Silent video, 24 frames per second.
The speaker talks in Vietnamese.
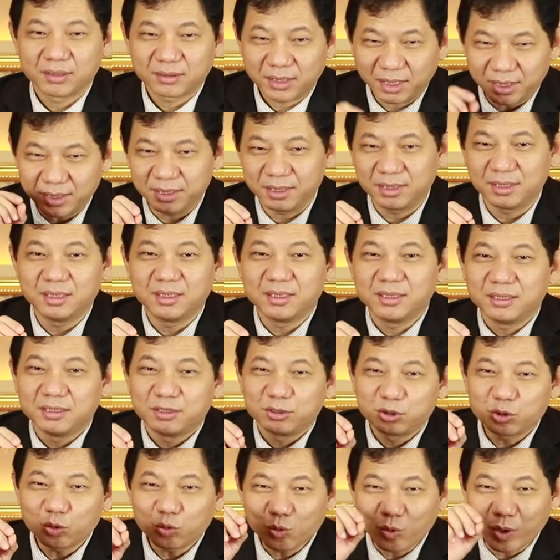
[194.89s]
thì
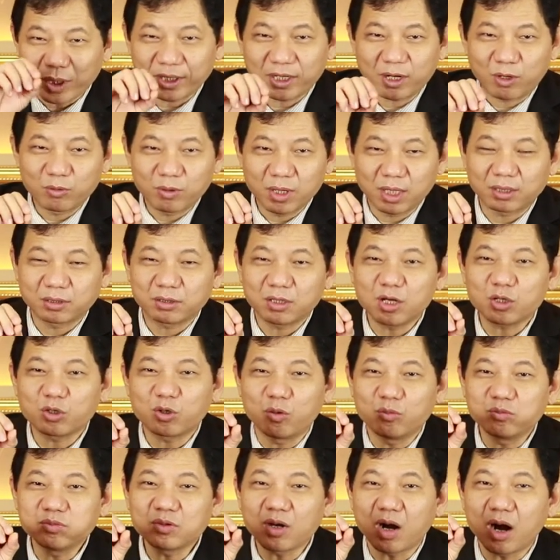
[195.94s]
chung quanh đầu ngực nó
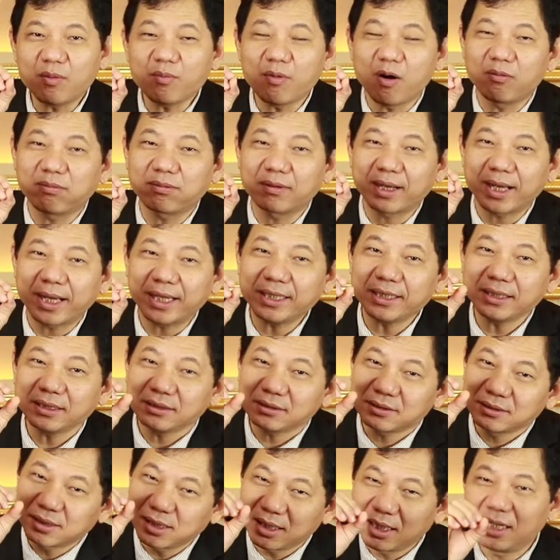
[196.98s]
cũng có một cái
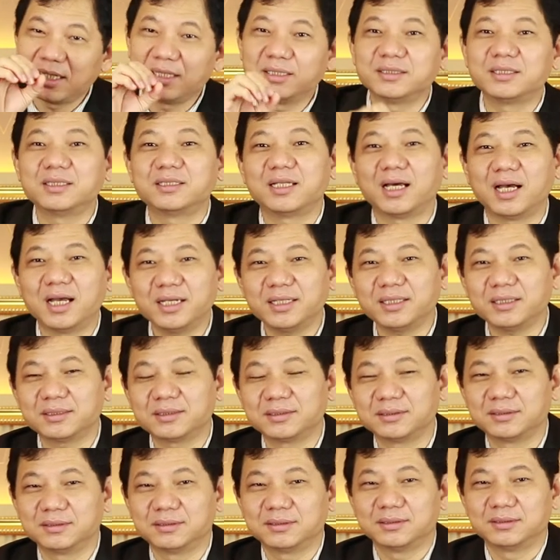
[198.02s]
cơ như thế
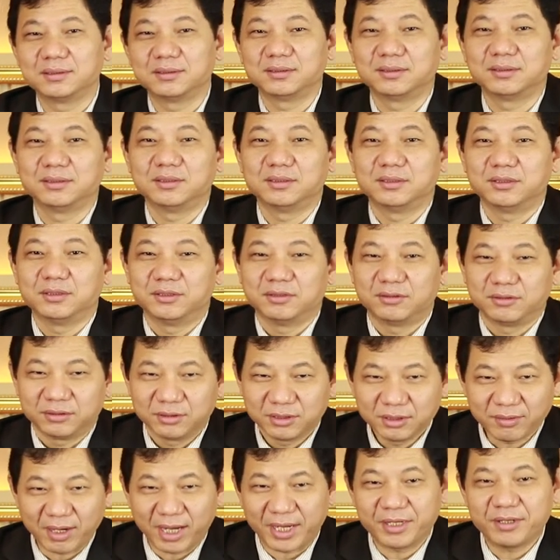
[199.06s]

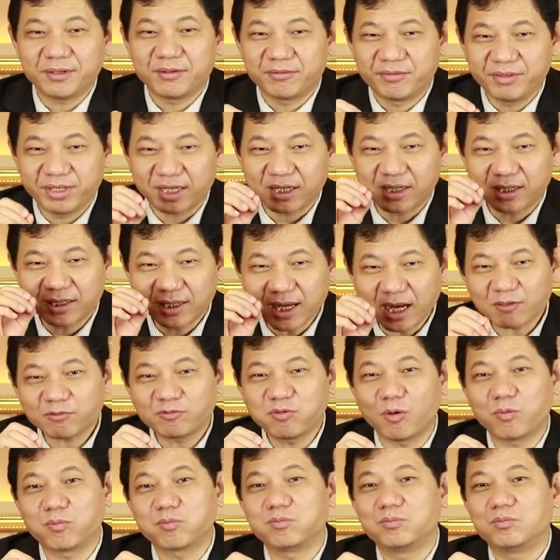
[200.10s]
như vậy việc khắc
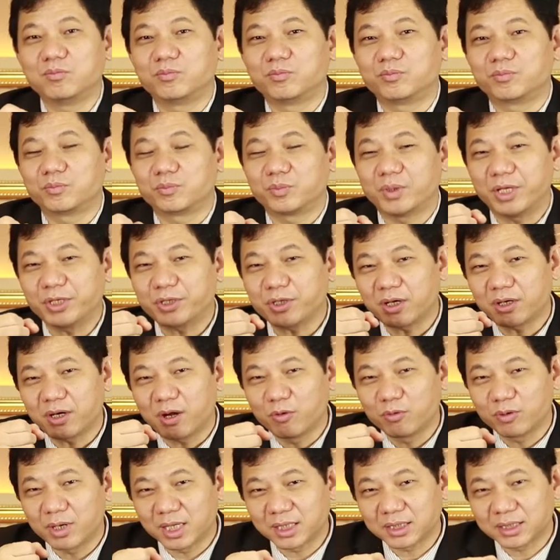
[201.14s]
phục để cho
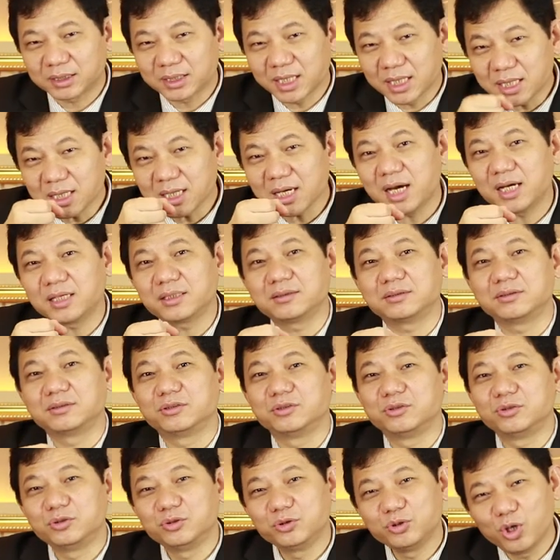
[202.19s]
đầu ngực đứng lên
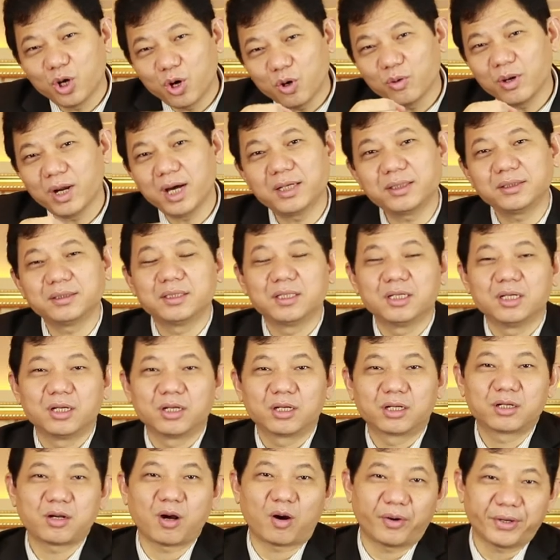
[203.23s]
nhô lên
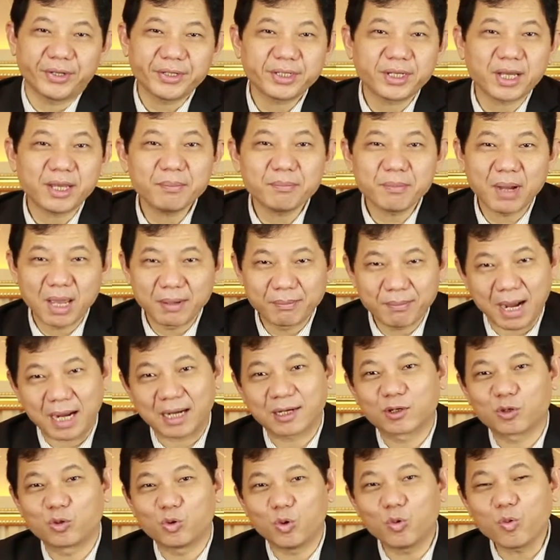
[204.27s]
khỏi cái bề mặt
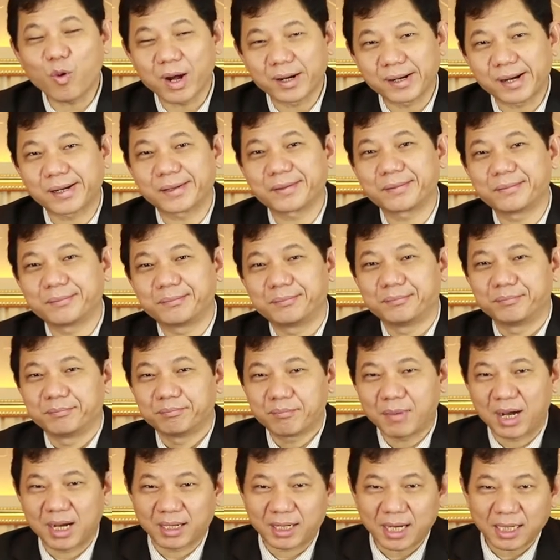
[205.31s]
của quần ngực
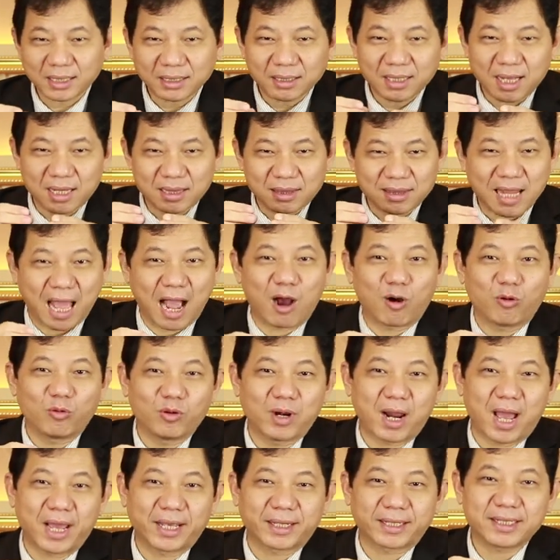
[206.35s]
bằng cách là tạo
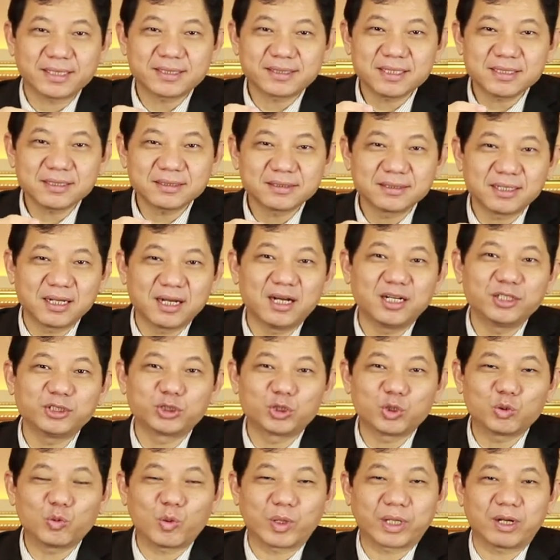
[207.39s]
lại cái sức cơ
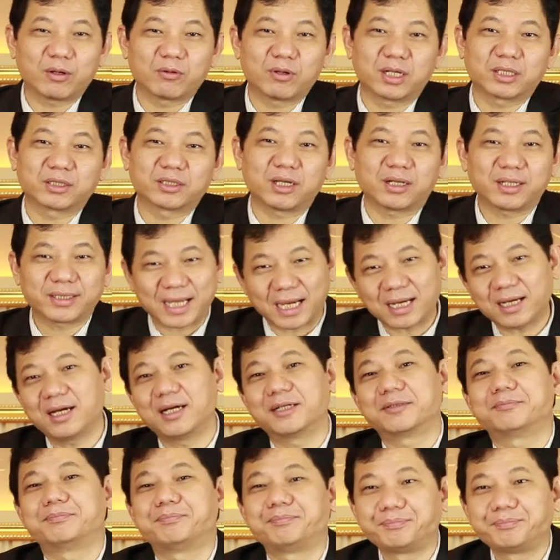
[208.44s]
chung quanh đầu ngực cho nó chắc hơn